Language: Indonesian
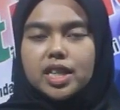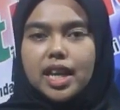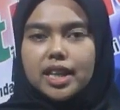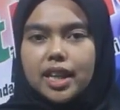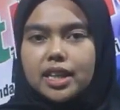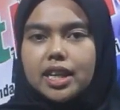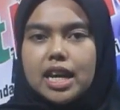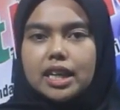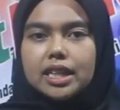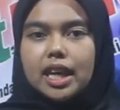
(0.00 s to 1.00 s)
kesehatan
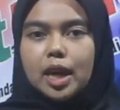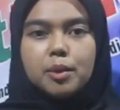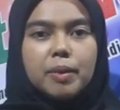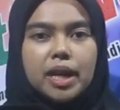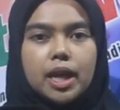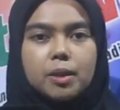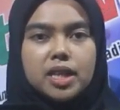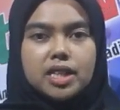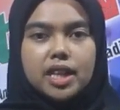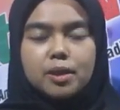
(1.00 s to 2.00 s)
dengan memakai
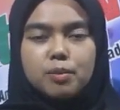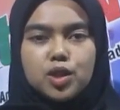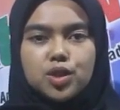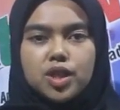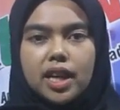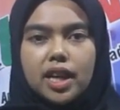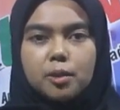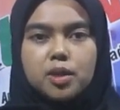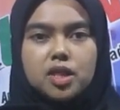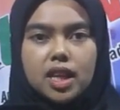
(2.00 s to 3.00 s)
masker, mencuci tangan,
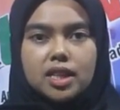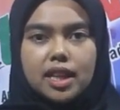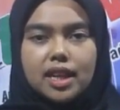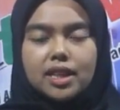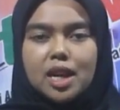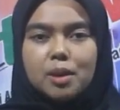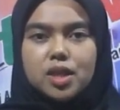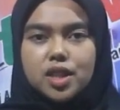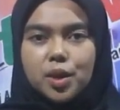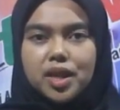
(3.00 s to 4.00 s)
menjaga jarak,
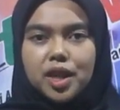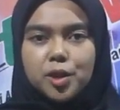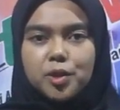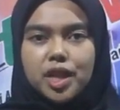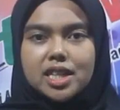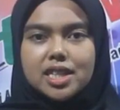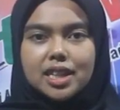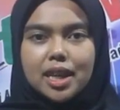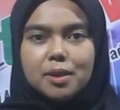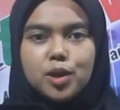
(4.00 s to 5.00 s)
menjauhi kerumunan,
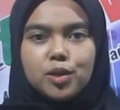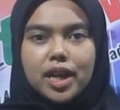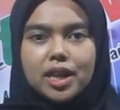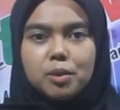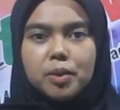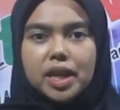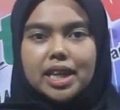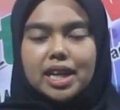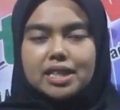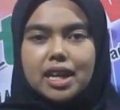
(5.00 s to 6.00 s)
serta mengurangi
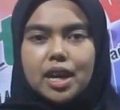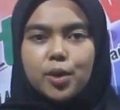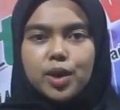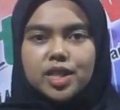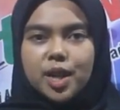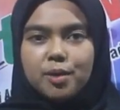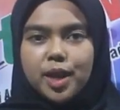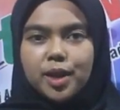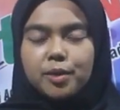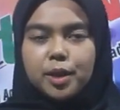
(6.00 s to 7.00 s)
mobilitas.
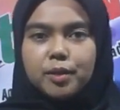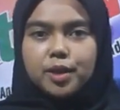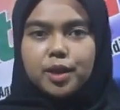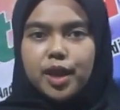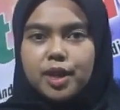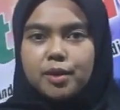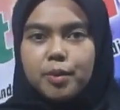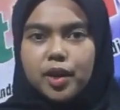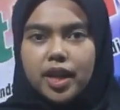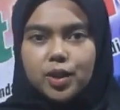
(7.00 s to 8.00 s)
Wassalamualaikum warahmatullahi
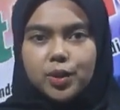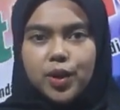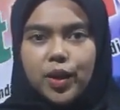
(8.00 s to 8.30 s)
wabarakatuh.